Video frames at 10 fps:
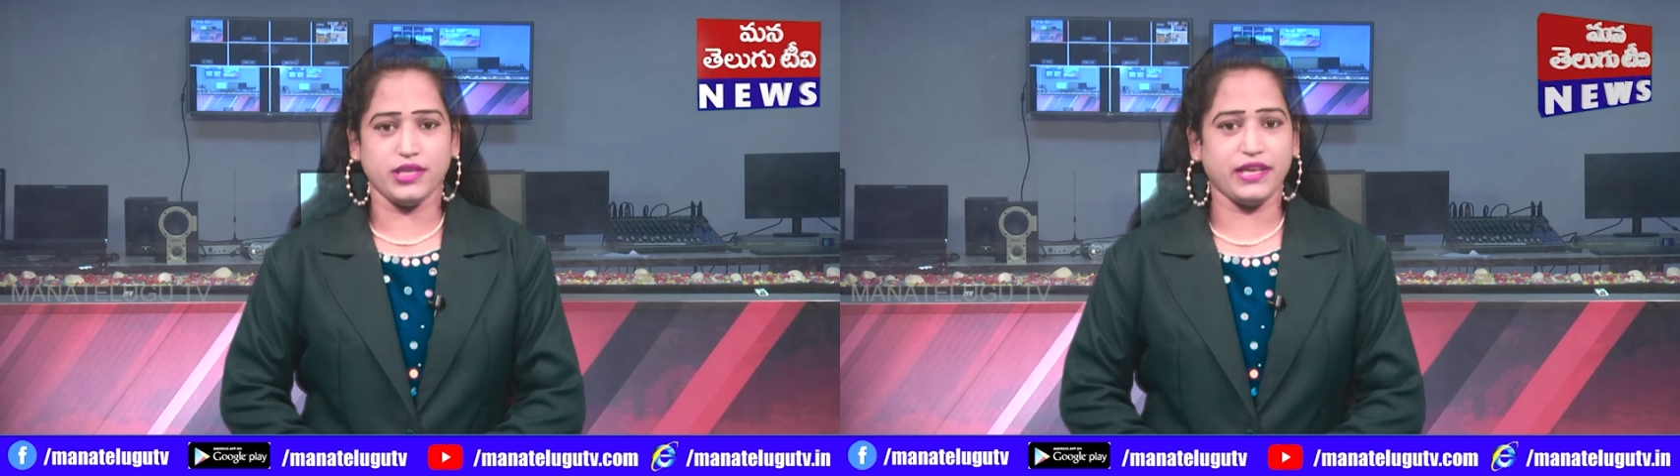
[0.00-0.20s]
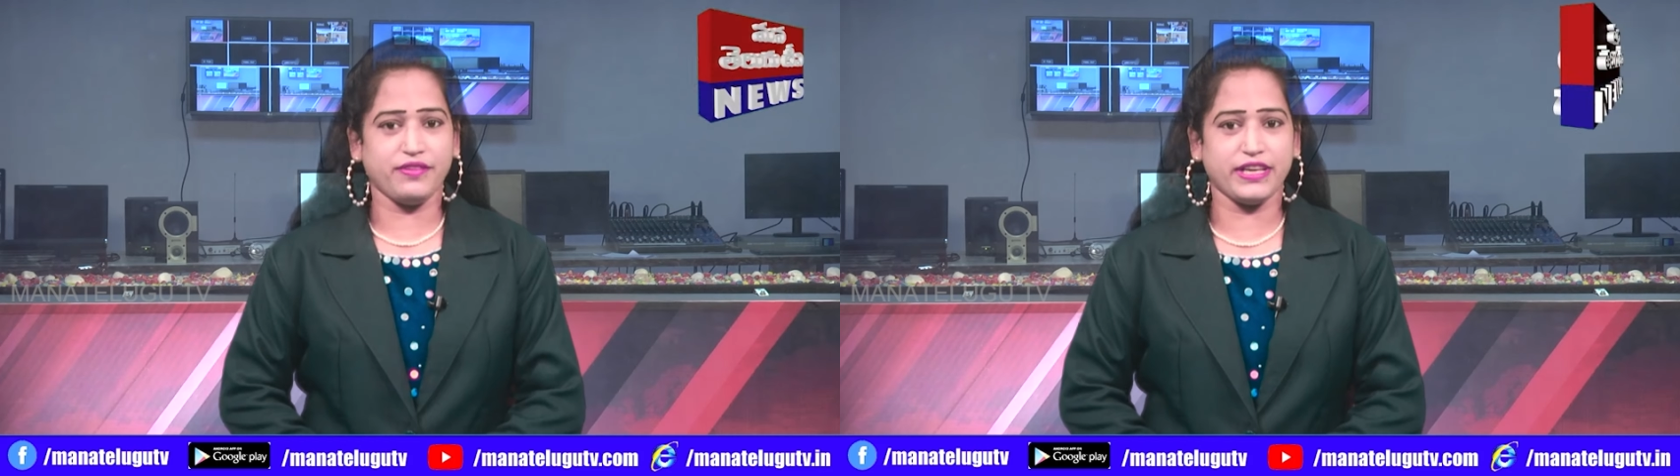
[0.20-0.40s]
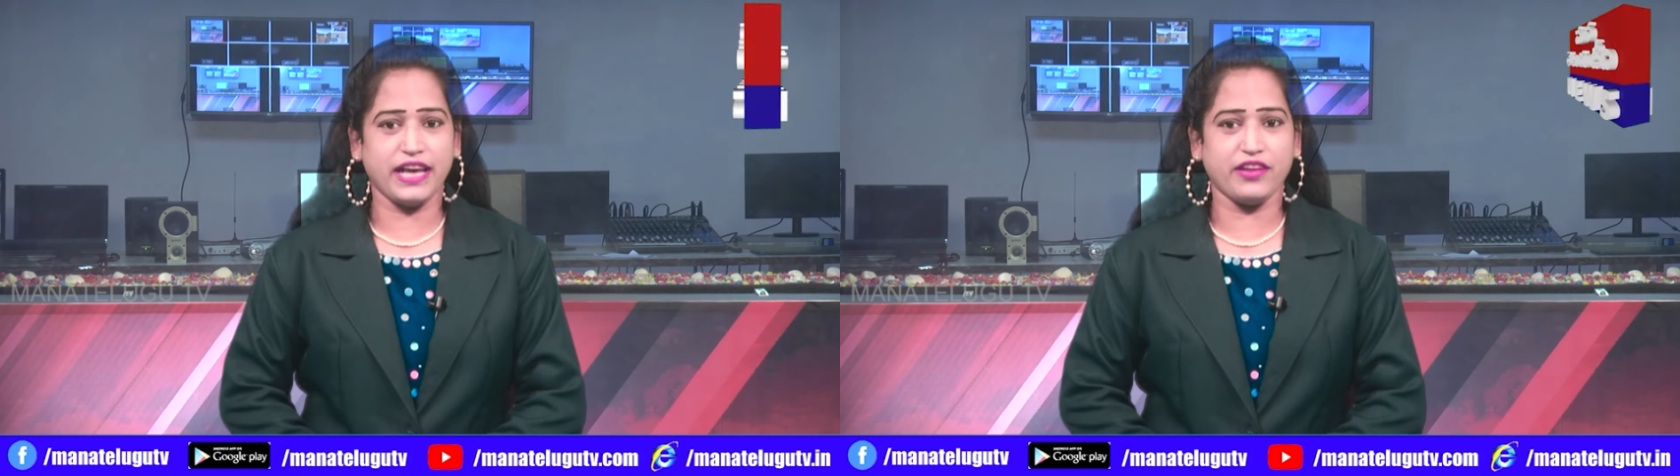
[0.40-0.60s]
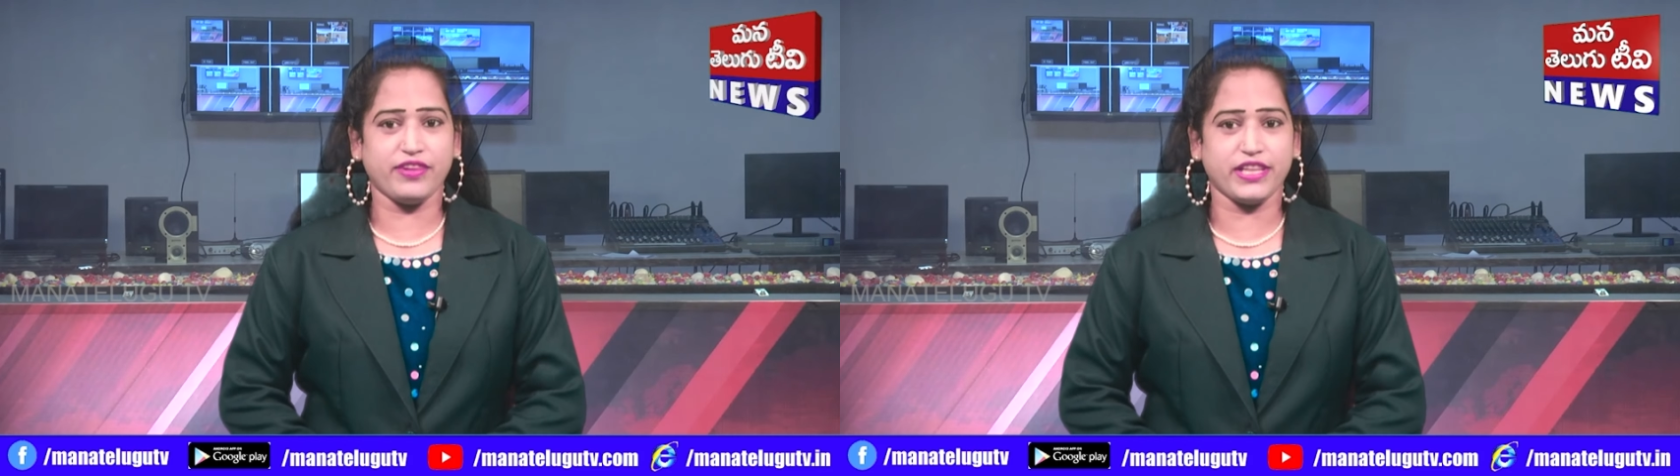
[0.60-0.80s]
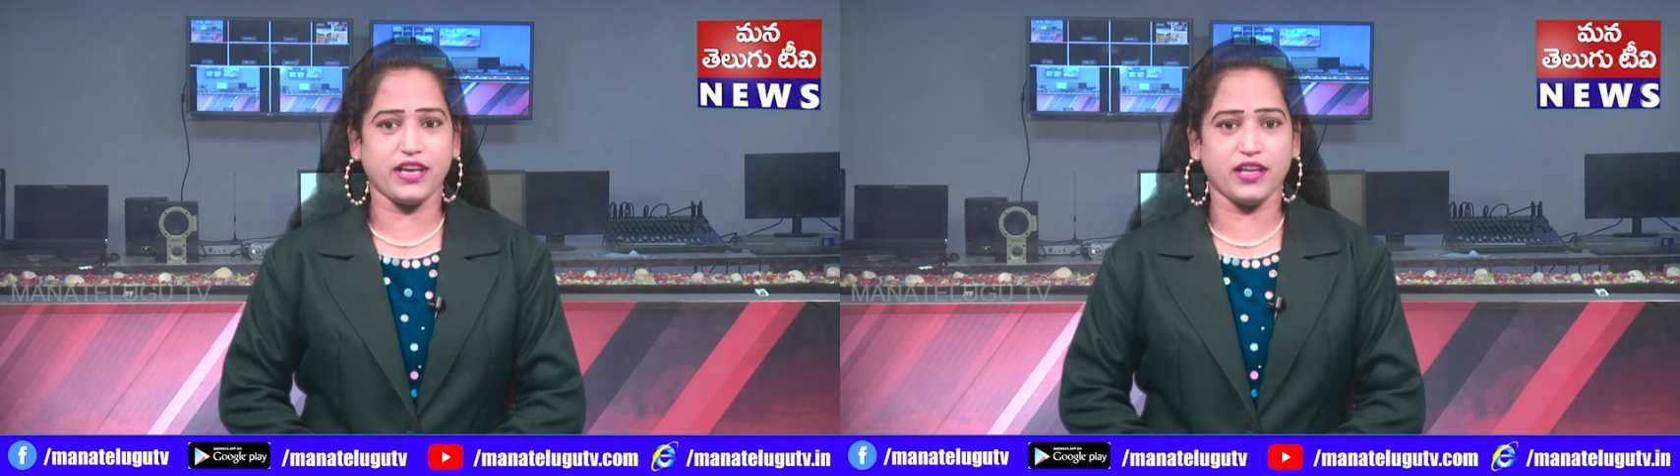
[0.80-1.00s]
జన
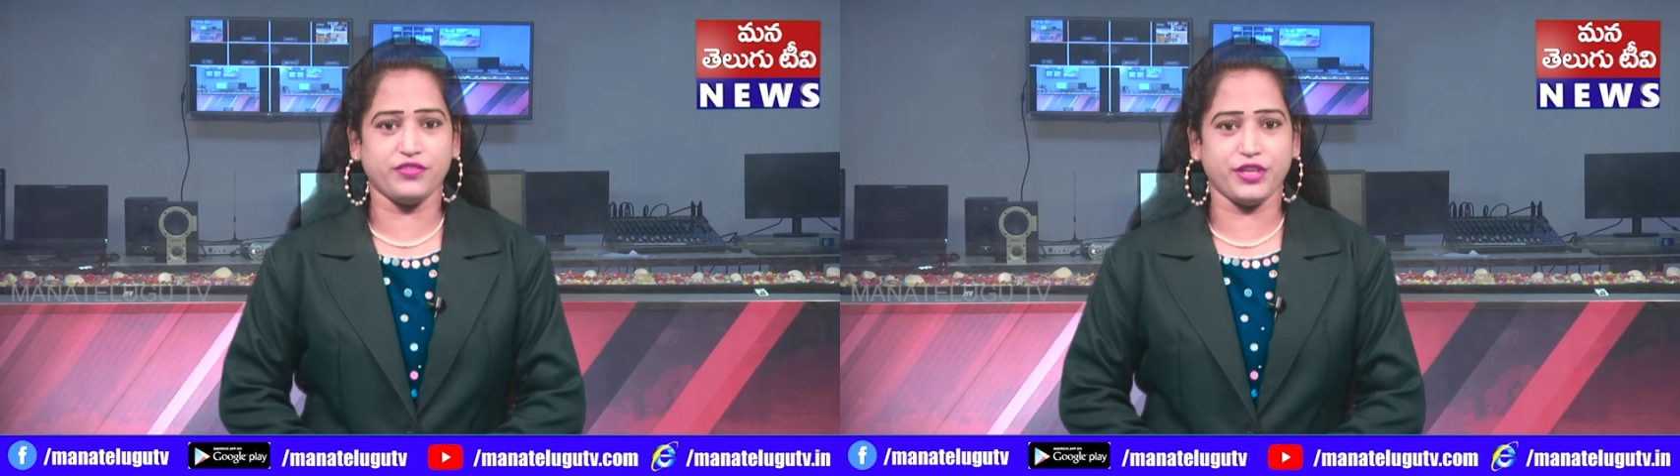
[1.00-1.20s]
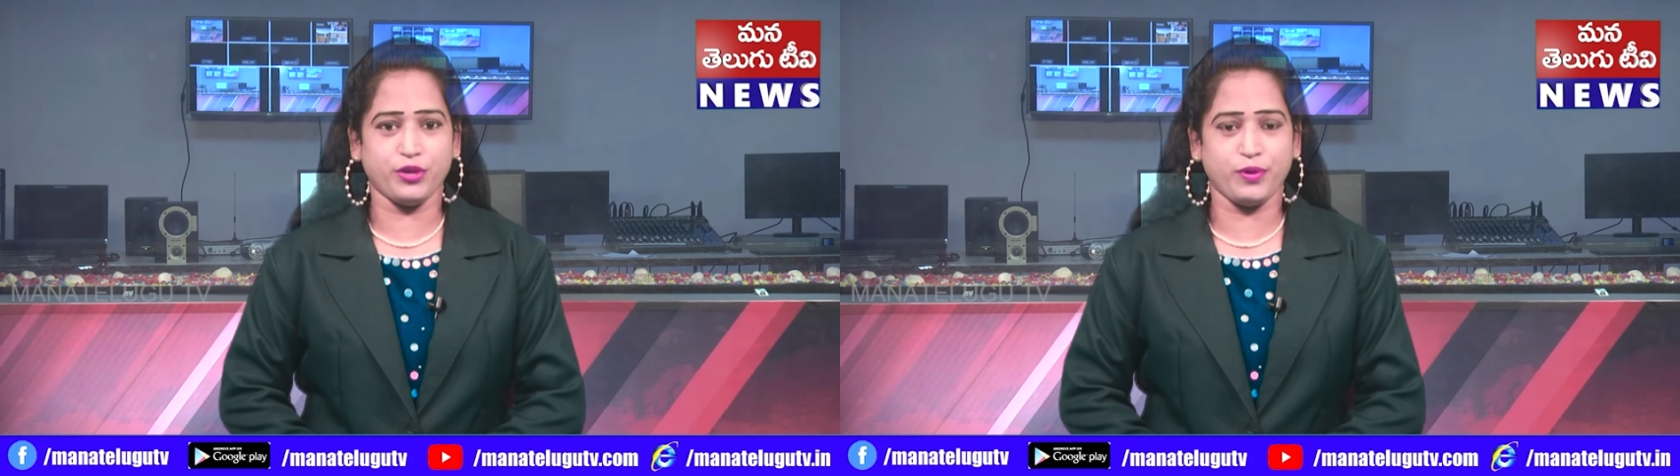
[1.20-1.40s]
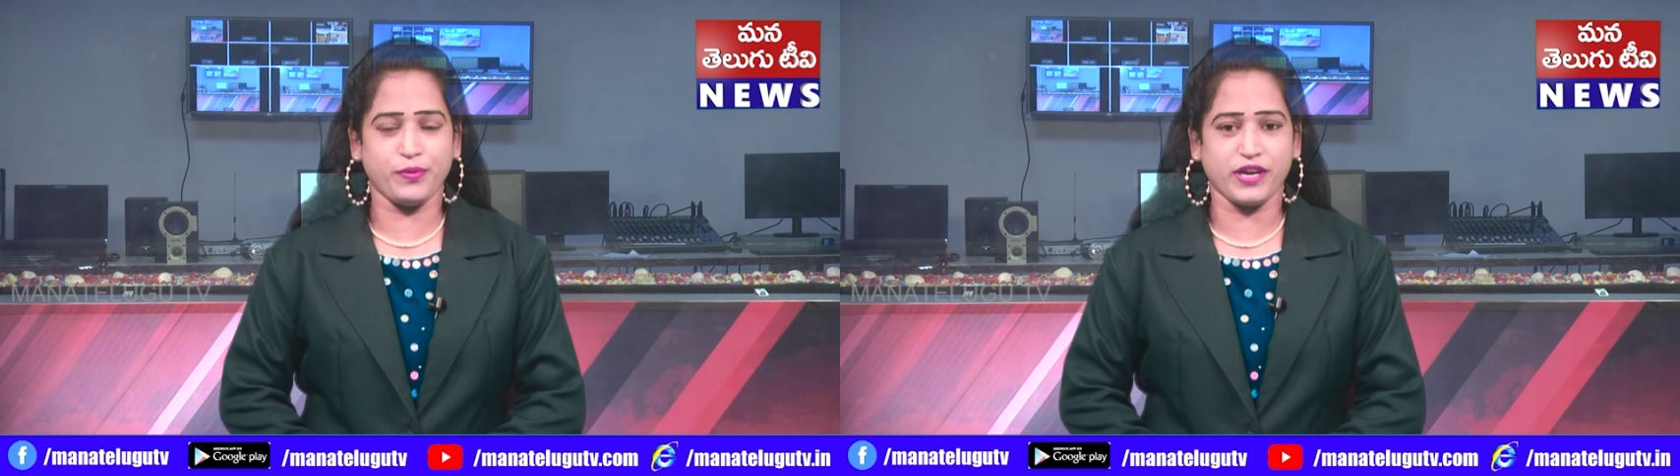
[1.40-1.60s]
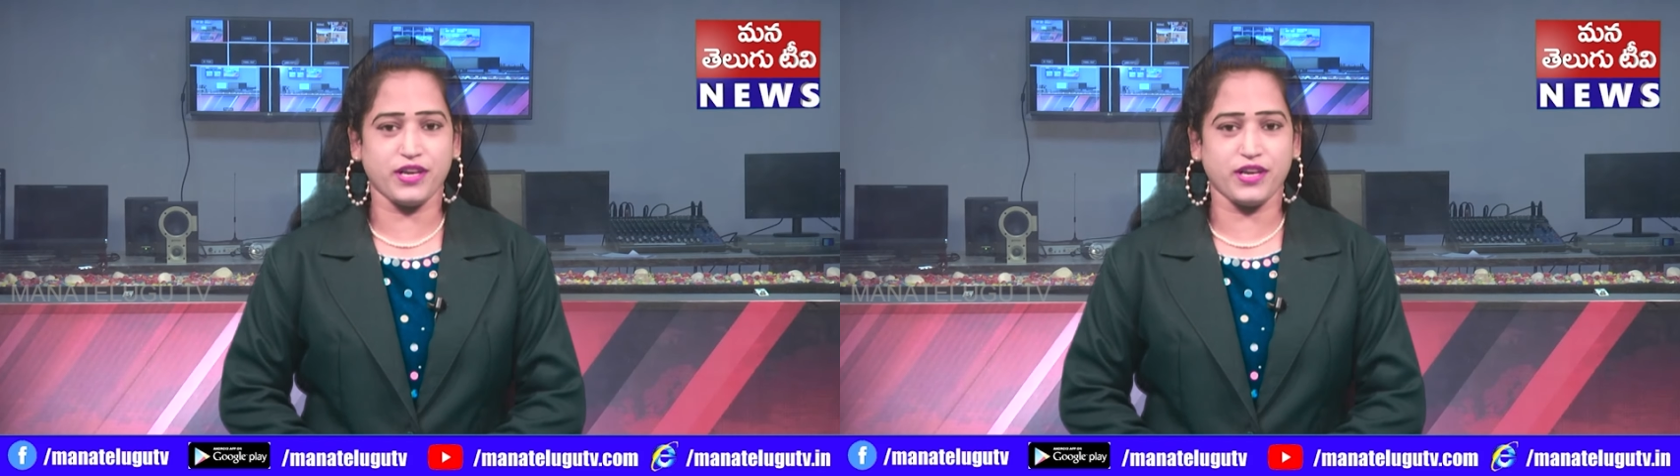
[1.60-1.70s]
విజ్ఞాన వేదిక ఆధ్వర్యంలో